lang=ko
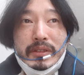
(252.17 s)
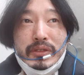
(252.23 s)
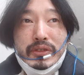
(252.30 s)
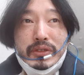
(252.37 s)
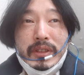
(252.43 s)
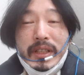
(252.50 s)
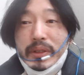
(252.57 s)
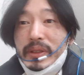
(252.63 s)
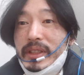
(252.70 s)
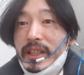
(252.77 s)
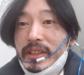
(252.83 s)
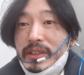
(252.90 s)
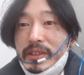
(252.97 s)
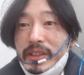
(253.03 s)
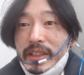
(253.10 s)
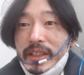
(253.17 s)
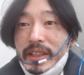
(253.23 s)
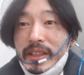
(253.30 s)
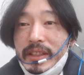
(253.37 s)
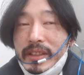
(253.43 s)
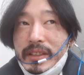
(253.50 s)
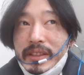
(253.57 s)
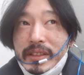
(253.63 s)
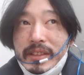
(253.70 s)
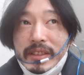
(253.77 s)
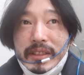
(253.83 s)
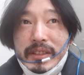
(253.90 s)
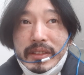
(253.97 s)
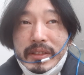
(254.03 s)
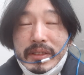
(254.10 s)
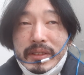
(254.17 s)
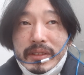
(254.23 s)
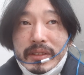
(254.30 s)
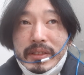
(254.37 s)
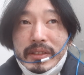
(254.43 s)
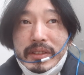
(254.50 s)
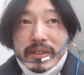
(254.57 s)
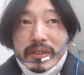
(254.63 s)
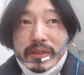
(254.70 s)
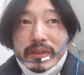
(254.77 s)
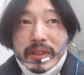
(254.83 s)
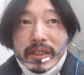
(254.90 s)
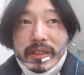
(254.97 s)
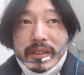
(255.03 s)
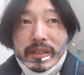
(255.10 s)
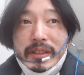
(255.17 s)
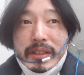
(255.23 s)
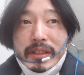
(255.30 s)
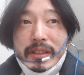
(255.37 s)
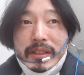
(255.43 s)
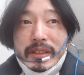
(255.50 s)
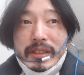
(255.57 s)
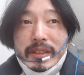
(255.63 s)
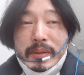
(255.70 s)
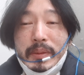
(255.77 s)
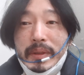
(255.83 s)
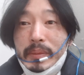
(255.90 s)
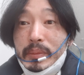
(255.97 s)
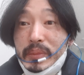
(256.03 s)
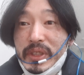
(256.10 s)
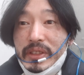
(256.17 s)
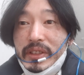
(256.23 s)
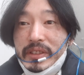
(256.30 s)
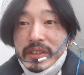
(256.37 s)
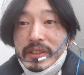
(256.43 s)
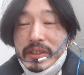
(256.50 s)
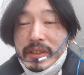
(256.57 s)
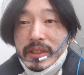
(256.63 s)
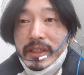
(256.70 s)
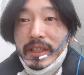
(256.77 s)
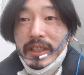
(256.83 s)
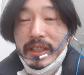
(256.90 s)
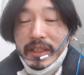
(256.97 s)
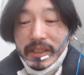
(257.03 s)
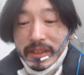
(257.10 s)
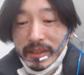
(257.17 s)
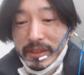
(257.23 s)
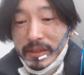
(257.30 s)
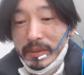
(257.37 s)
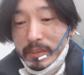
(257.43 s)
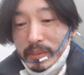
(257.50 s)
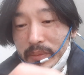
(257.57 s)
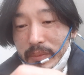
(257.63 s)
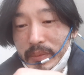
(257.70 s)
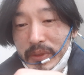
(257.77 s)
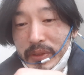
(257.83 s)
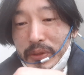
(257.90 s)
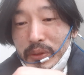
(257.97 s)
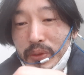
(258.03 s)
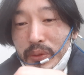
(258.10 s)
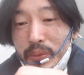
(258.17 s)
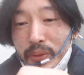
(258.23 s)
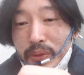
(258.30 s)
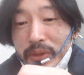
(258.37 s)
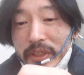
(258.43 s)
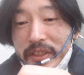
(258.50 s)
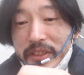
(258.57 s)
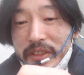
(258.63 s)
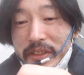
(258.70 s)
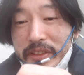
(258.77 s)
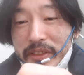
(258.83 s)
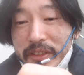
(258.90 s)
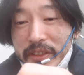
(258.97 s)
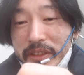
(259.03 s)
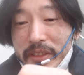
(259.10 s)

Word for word: 중학교 2학년 때 그 친구네 집에 비어 있을 때 비디오도 보고 그랬어요.